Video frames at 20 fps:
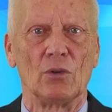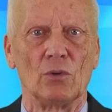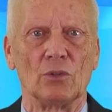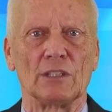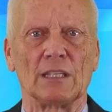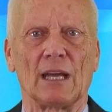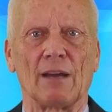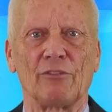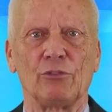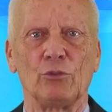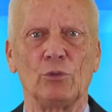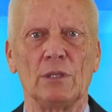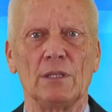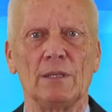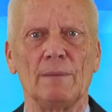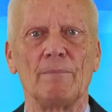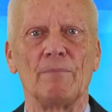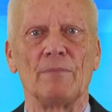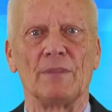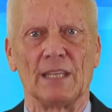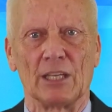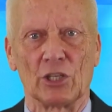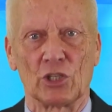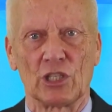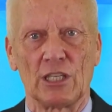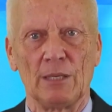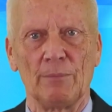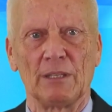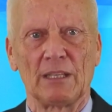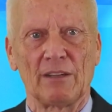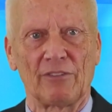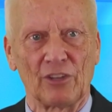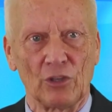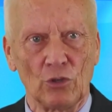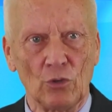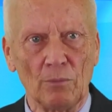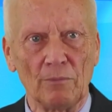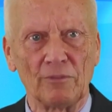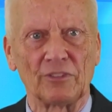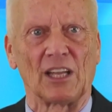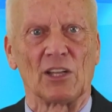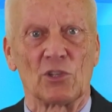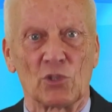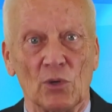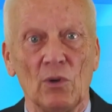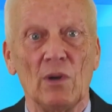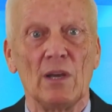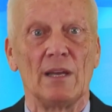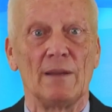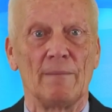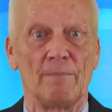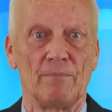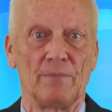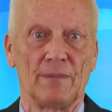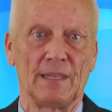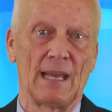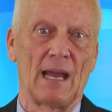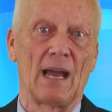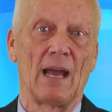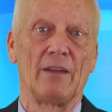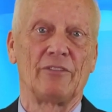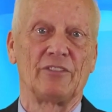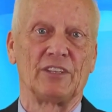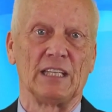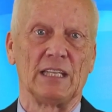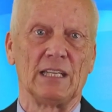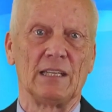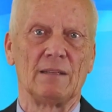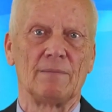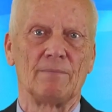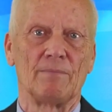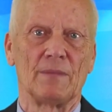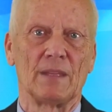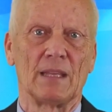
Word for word: und dafür der Stimme der Vernunft, also der AfD,